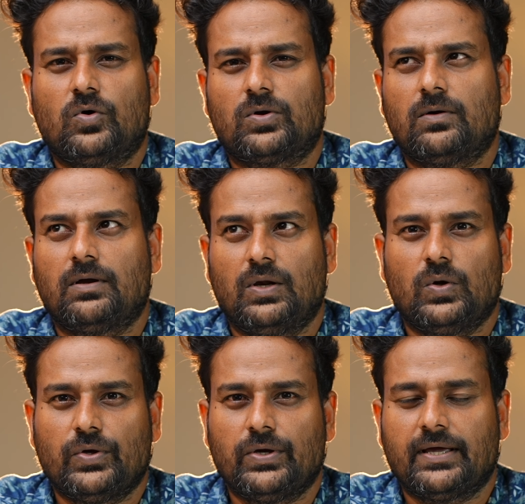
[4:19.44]
మోటో
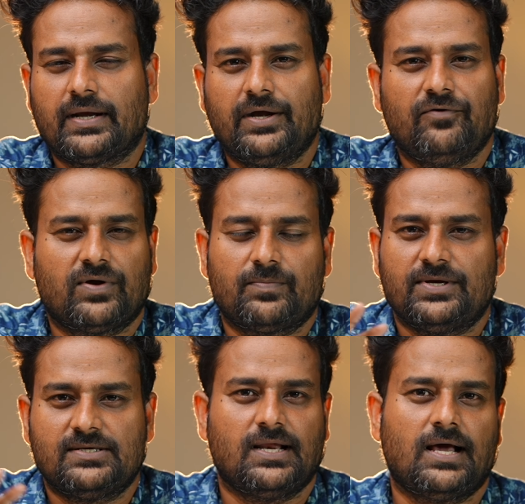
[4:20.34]
హెలో యూఏ రెడీ ఫర్
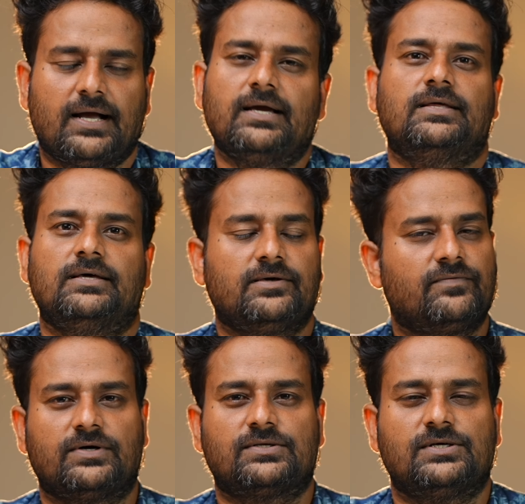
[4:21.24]
పీసీ లాగా ఇదైతే
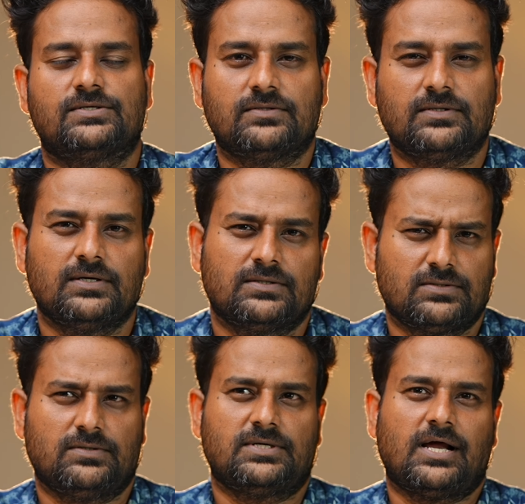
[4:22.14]
వర్క్ చేస్తుంది
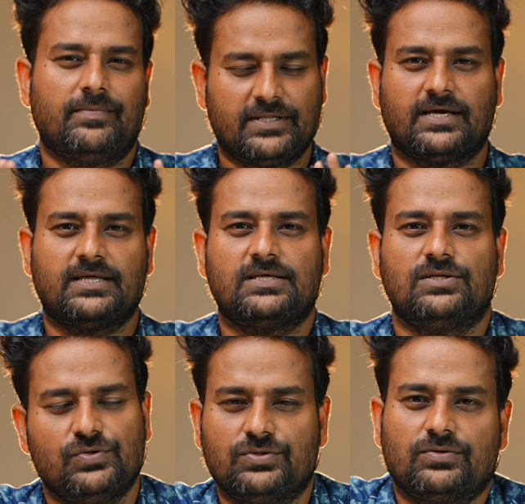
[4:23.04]
సో చాలా మందికి అయితే
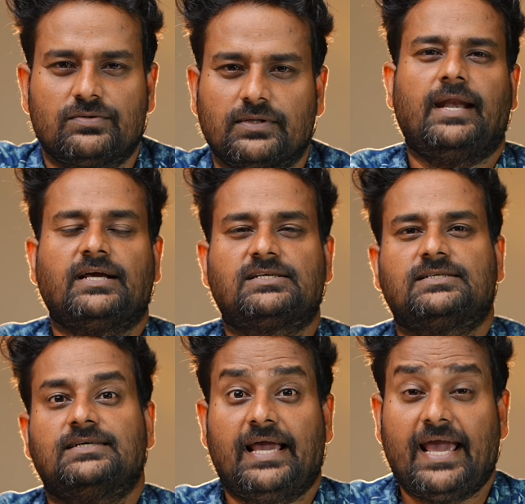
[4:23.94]
ఇది యూజ్ అవుతుంది అండ్
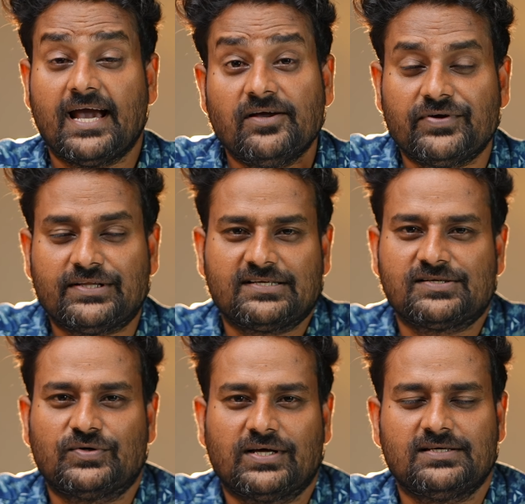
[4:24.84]
నెక్స్ట్ ఏఐ ఫీచర్స్ని కూడా